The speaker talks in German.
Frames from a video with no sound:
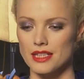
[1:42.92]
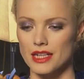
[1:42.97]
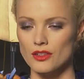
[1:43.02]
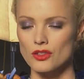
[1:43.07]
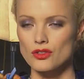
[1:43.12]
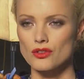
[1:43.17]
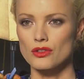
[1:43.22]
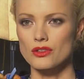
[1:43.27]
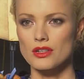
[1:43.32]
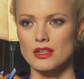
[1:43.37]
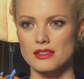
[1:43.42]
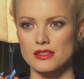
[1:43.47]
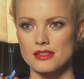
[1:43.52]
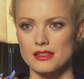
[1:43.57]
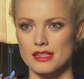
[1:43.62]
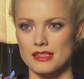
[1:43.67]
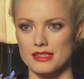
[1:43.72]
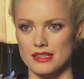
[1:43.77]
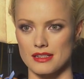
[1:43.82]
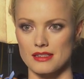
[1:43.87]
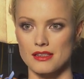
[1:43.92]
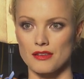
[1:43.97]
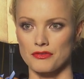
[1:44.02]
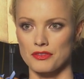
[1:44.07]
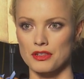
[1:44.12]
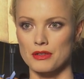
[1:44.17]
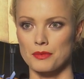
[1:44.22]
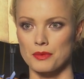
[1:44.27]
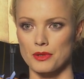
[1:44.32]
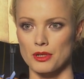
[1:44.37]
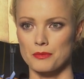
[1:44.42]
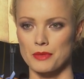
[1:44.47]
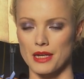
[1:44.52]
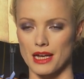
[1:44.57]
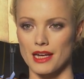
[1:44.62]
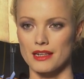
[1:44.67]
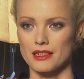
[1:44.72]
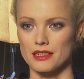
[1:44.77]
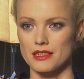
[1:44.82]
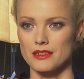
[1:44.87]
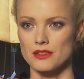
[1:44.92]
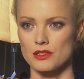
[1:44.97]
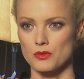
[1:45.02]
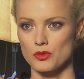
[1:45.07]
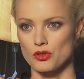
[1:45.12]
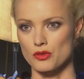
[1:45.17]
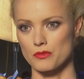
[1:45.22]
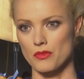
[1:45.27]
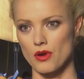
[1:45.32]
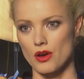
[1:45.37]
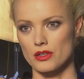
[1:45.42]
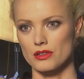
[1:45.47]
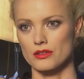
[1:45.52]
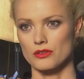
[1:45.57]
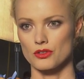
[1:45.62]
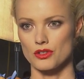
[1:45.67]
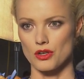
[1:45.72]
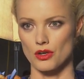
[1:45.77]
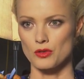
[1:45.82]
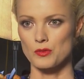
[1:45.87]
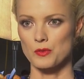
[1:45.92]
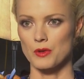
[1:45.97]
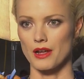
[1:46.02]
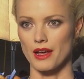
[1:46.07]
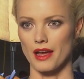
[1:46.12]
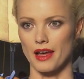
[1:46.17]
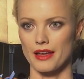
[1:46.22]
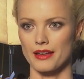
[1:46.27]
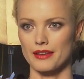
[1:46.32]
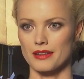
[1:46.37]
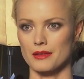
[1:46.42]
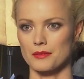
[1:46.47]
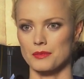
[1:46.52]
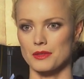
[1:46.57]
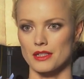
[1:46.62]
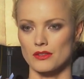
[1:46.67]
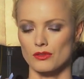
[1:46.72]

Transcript: denke schon, dass es da sehr, sehr viele Parallelen zwischen Modeln und Schauspielerei gibt.